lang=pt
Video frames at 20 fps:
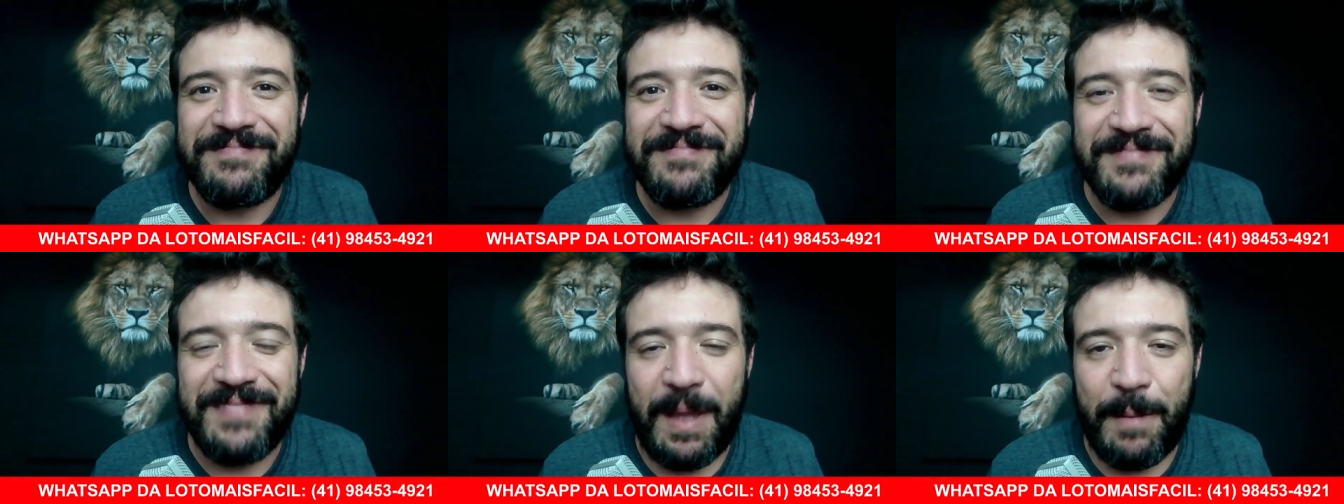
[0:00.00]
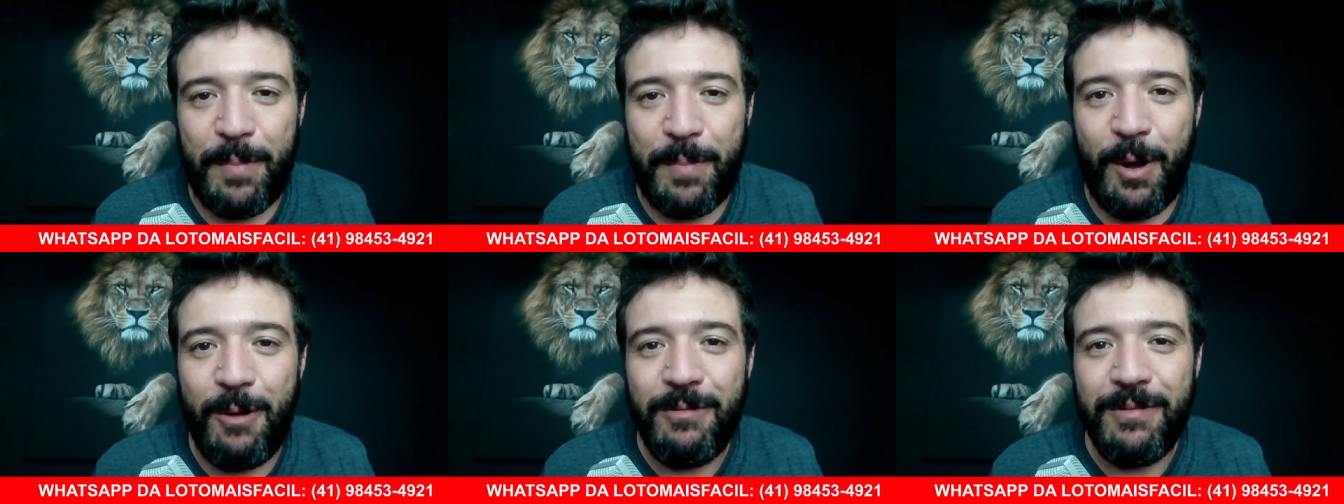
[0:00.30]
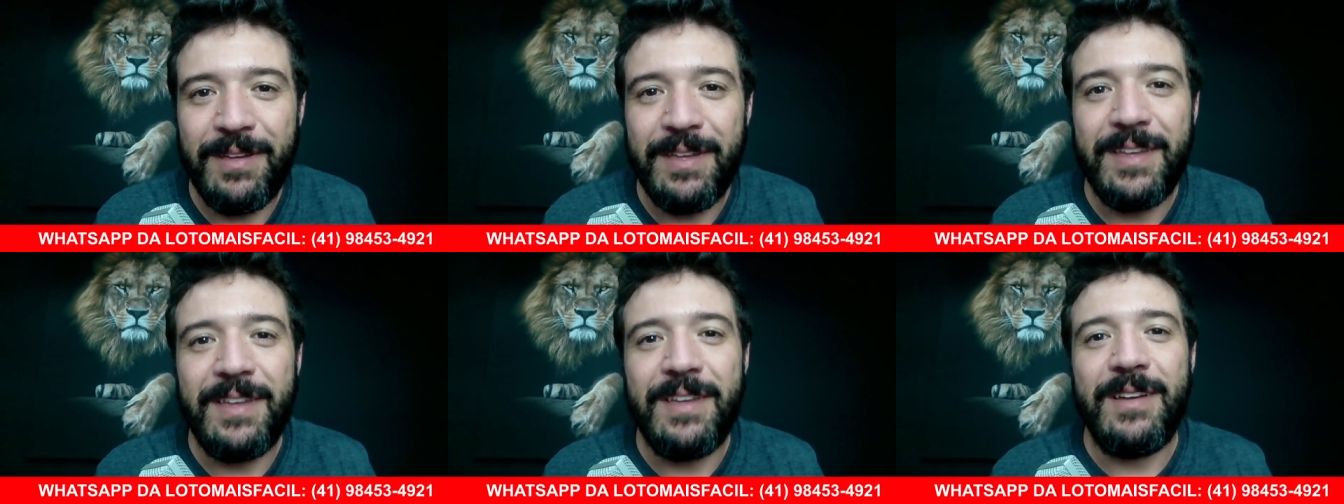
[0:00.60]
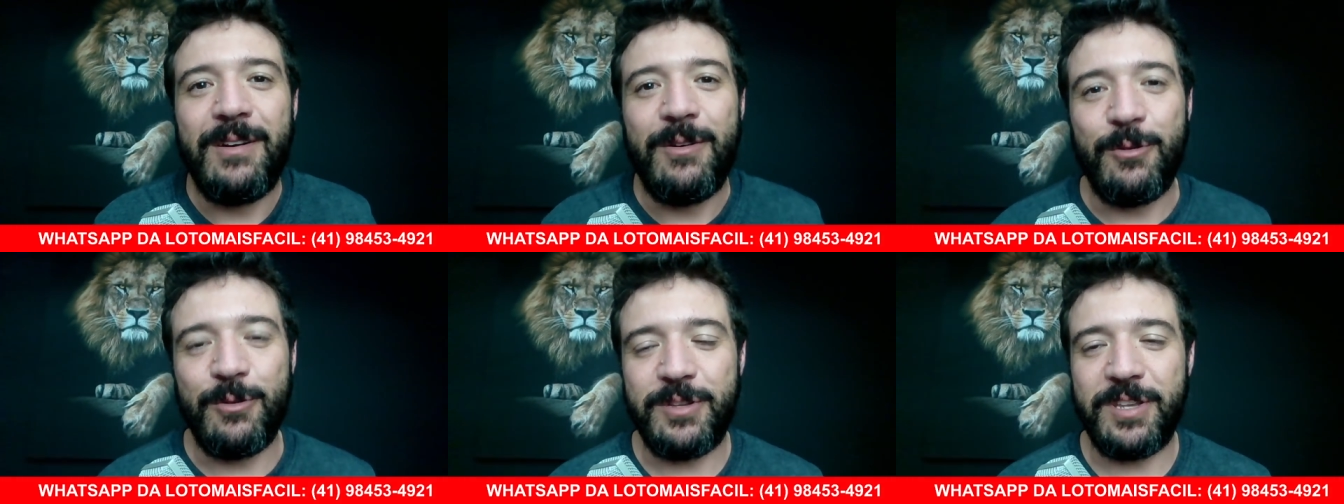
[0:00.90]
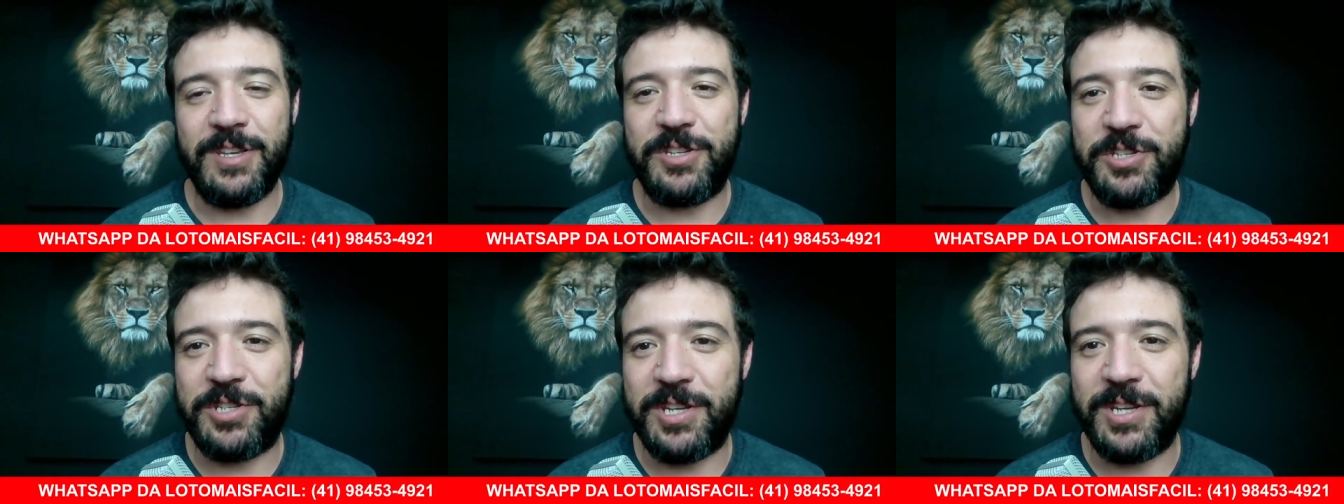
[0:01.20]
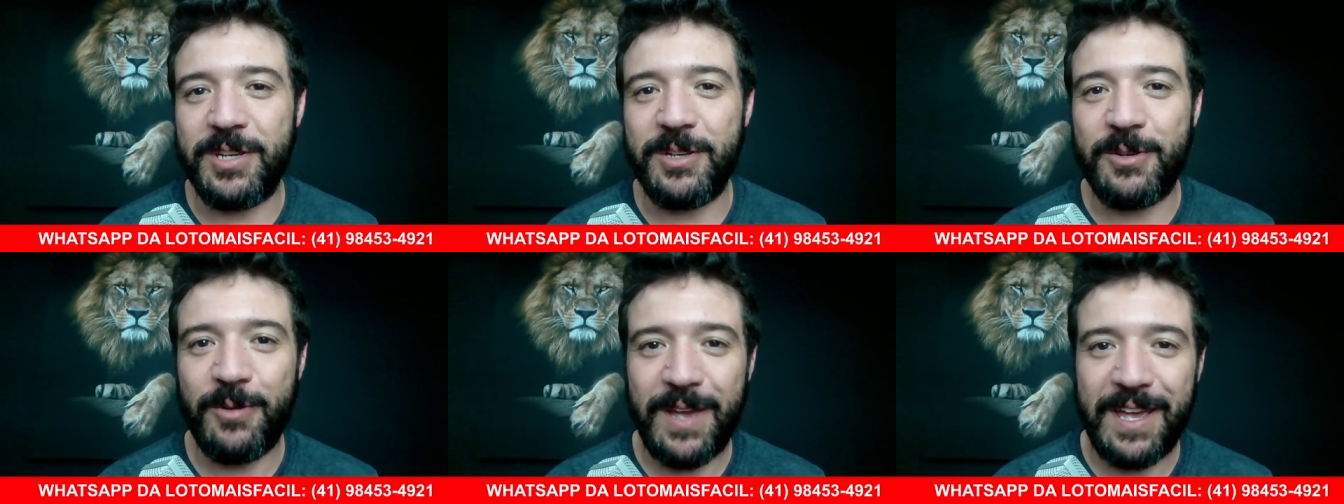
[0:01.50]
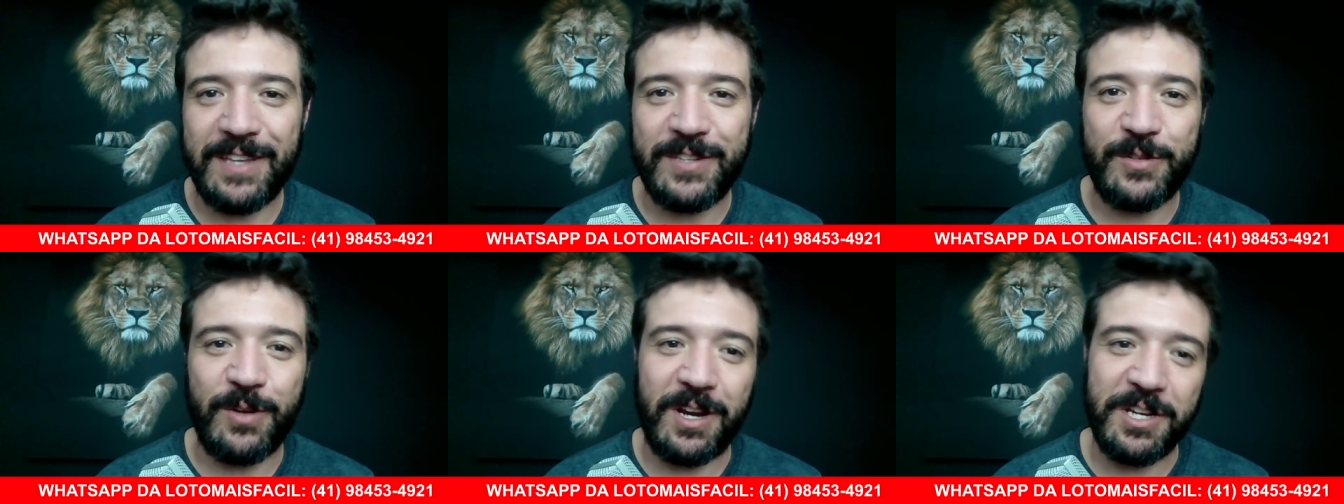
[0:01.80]
Tá bom? o destino e
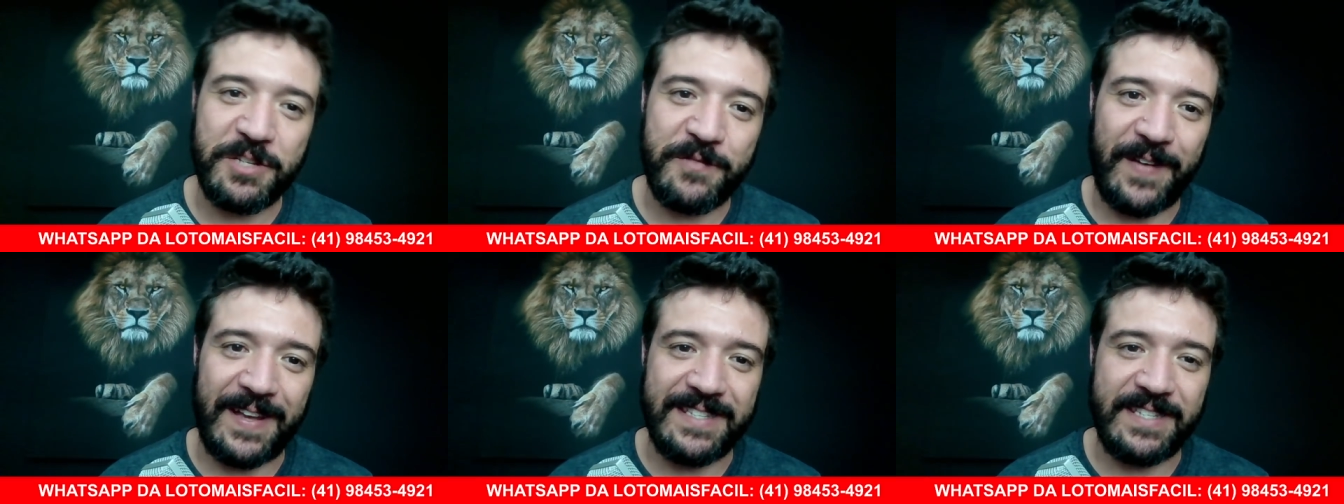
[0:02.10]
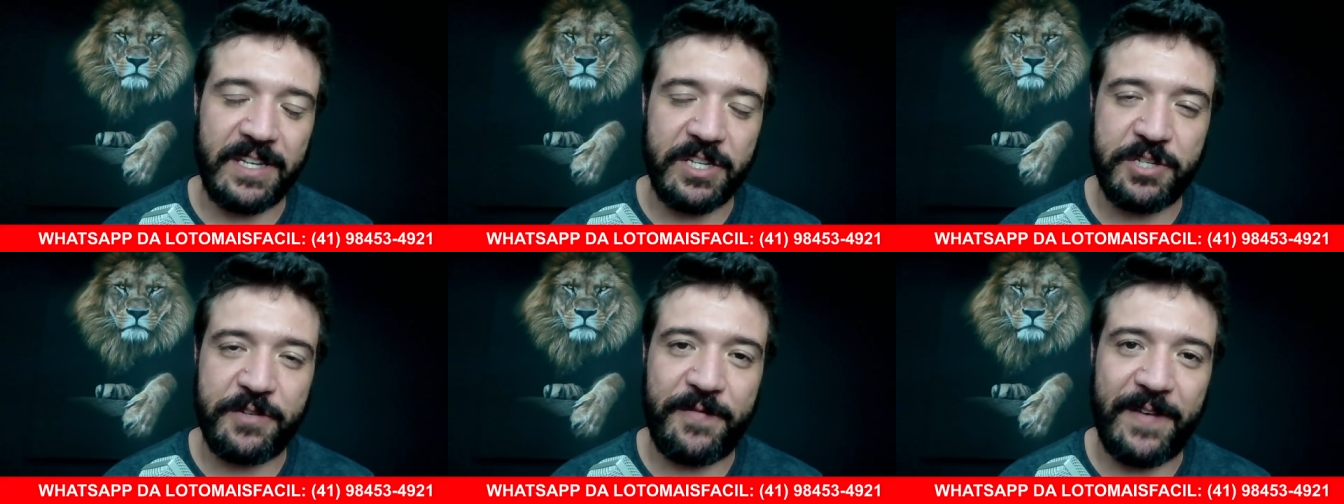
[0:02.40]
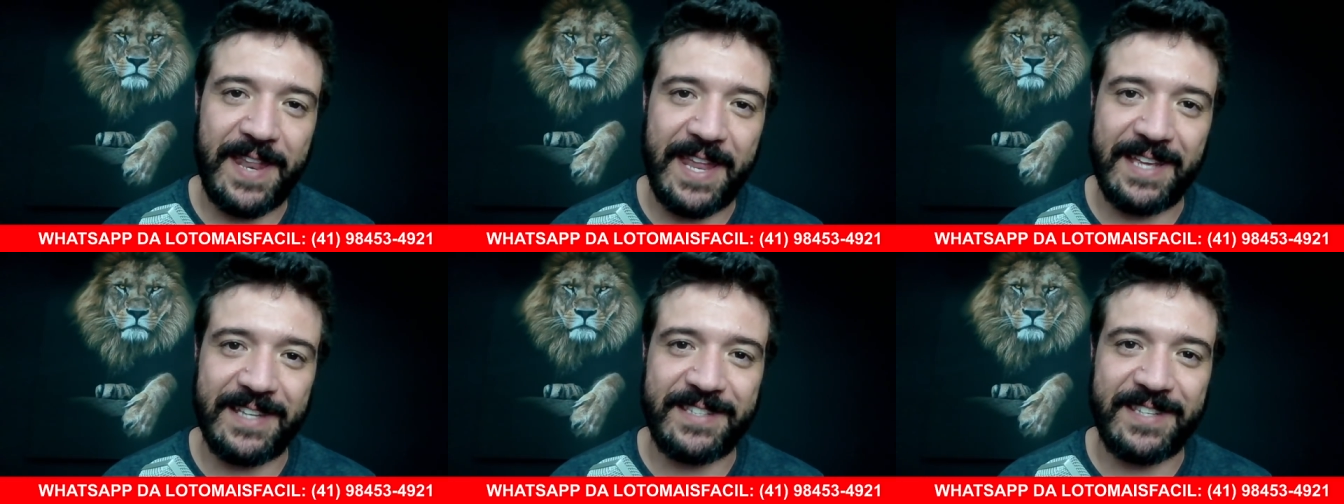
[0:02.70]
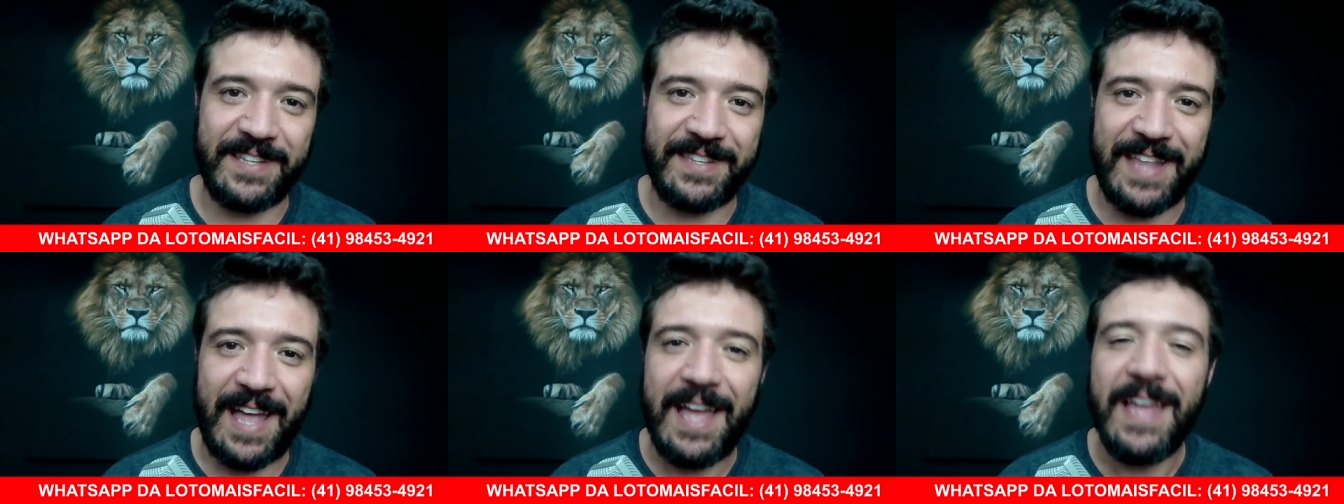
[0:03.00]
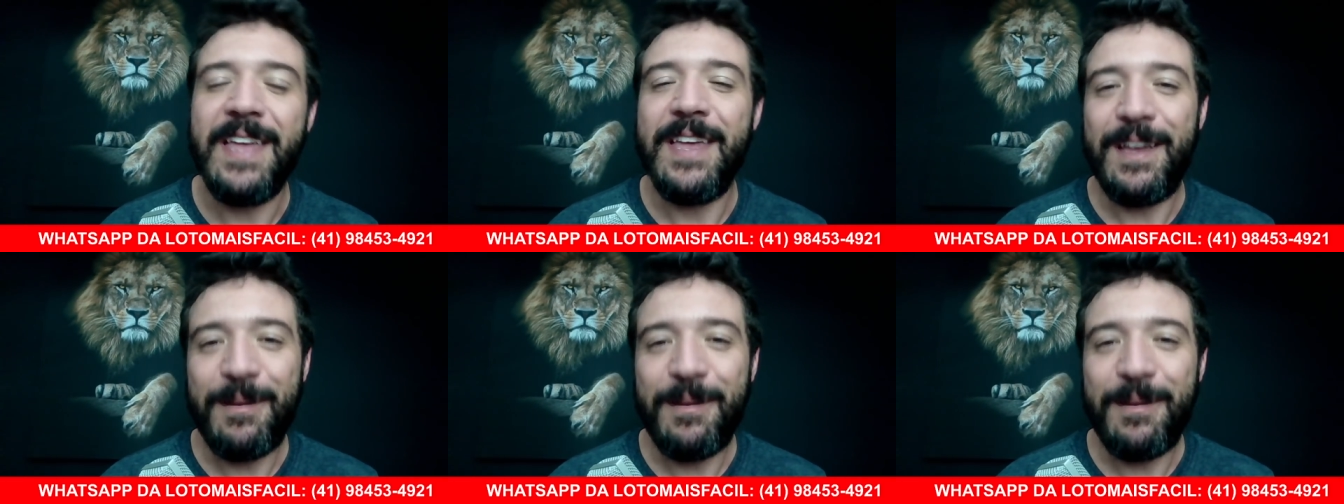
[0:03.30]
a sorte fazem a diferença, tá?